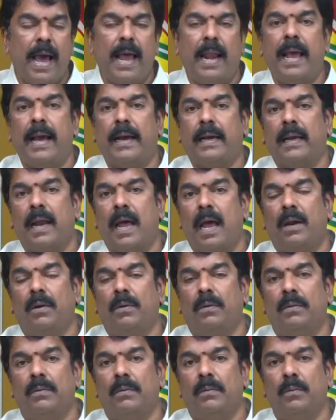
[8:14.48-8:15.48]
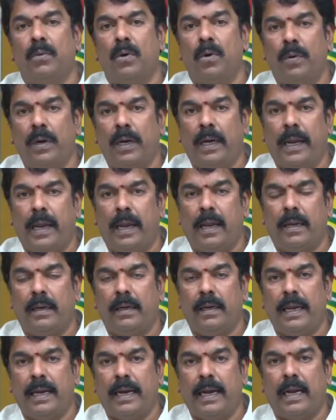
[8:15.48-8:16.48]
వేల ఎకరాలు భూముల్ని
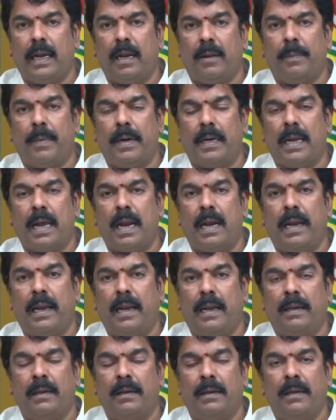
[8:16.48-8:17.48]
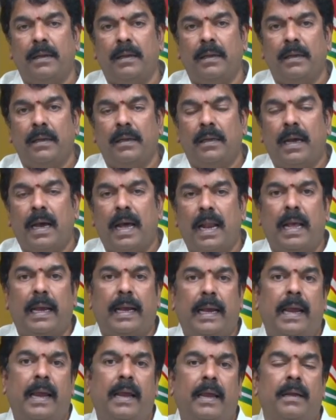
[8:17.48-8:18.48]
డీకేటీ పట్టాలని
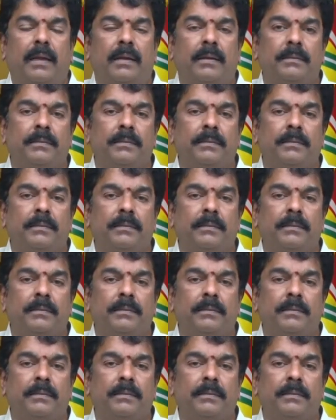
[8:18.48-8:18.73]
అలాగే